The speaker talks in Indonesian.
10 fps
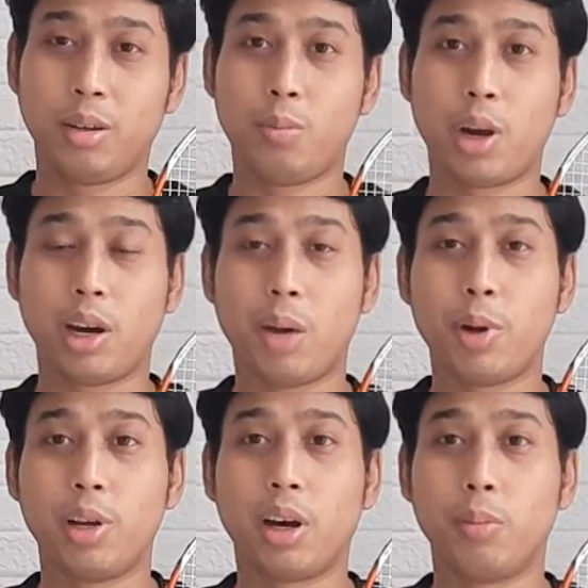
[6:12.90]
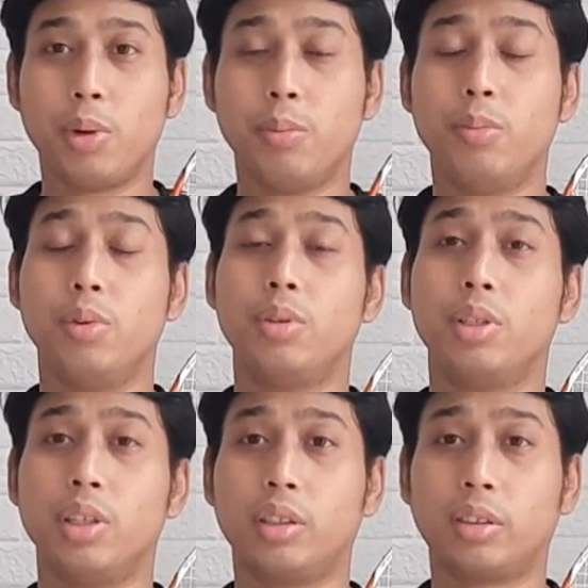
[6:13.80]
makin lama dia akan menembus
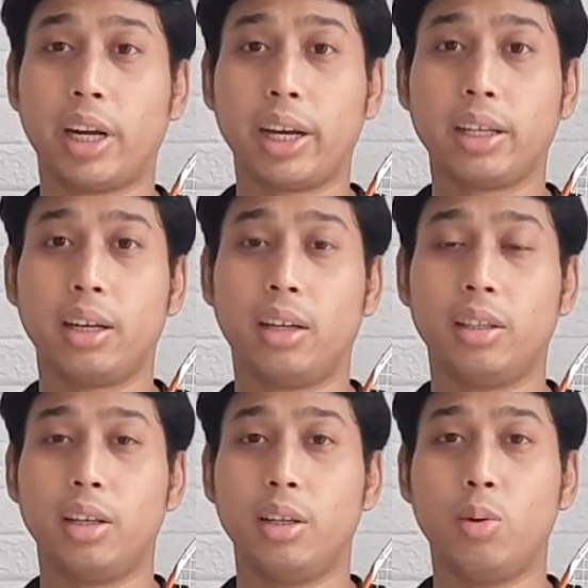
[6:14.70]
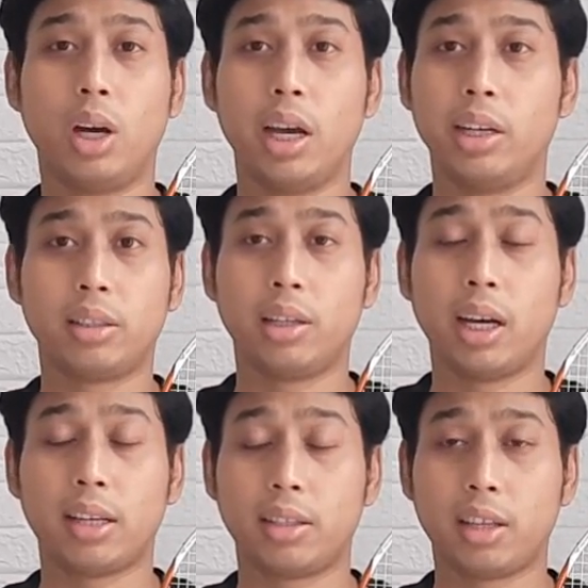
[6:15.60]
yield strength artinya dia udah nggak
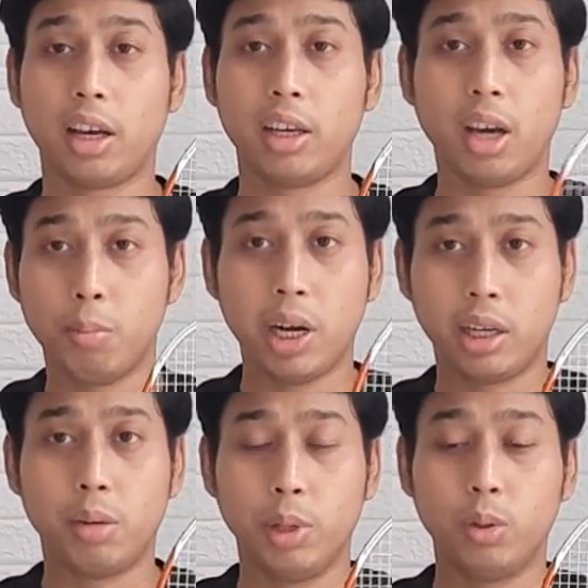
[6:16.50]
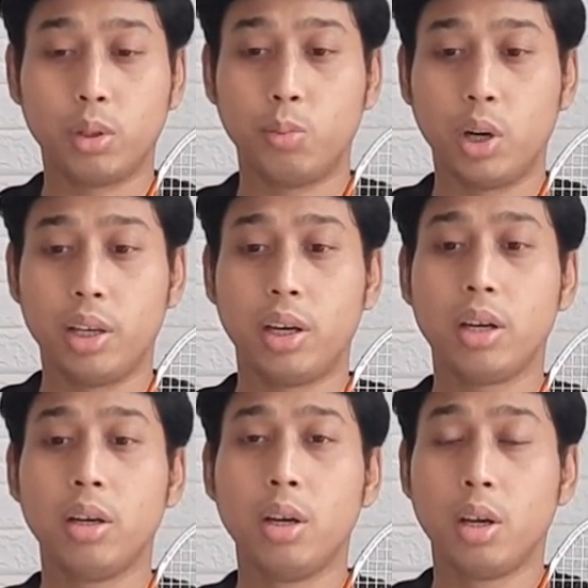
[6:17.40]
elastis lagi nggak balik ke bentuk semulanya
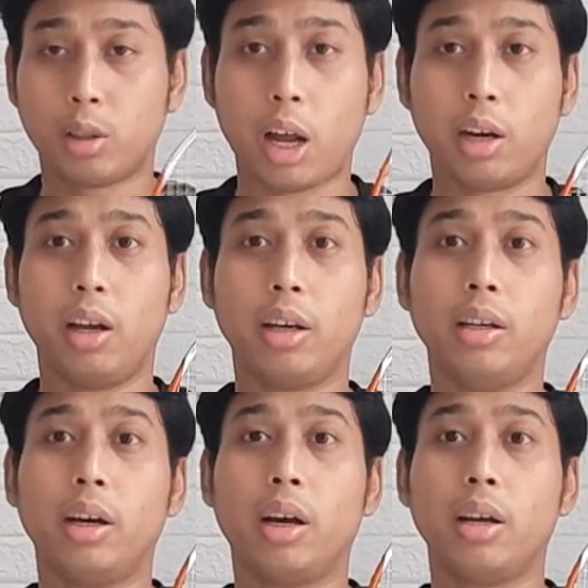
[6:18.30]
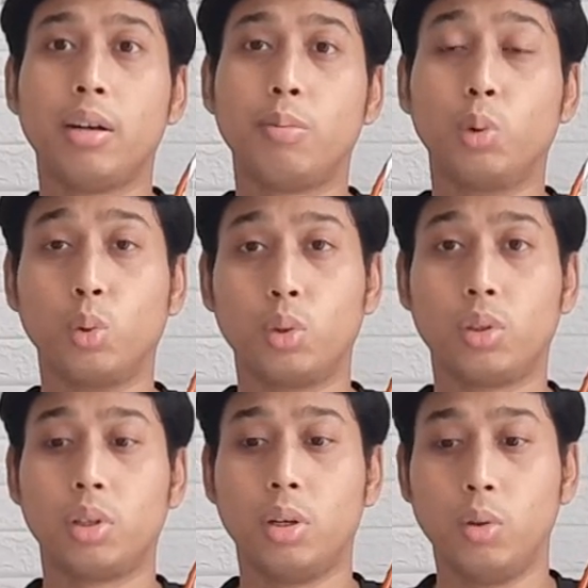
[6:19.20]
tarik lagi dia akan
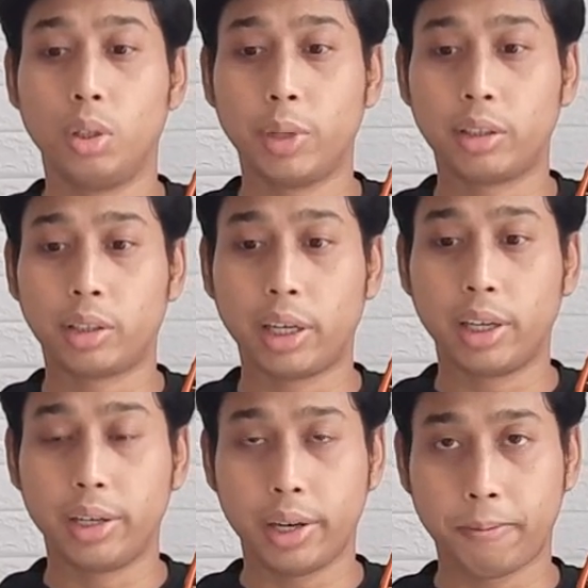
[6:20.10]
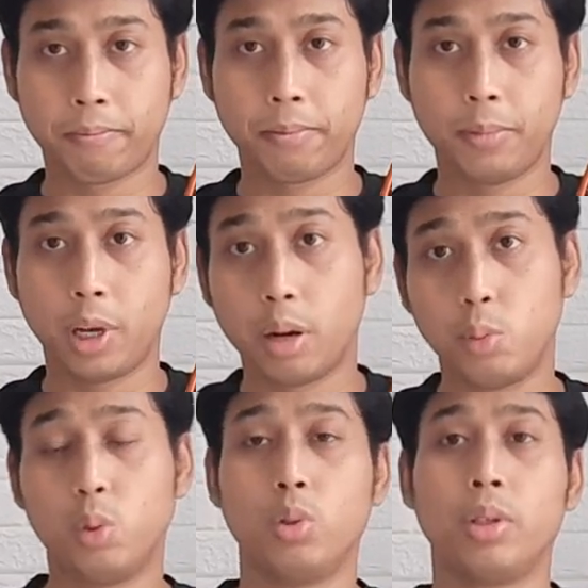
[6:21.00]
putus ke ultimate strengthnya dia dia akan
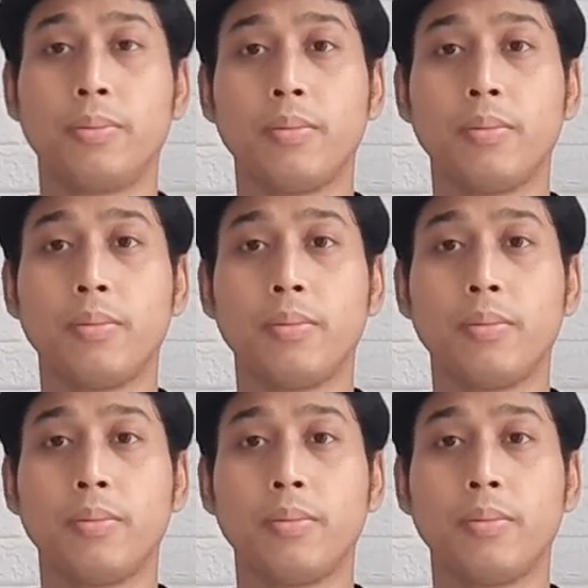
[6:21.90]
putus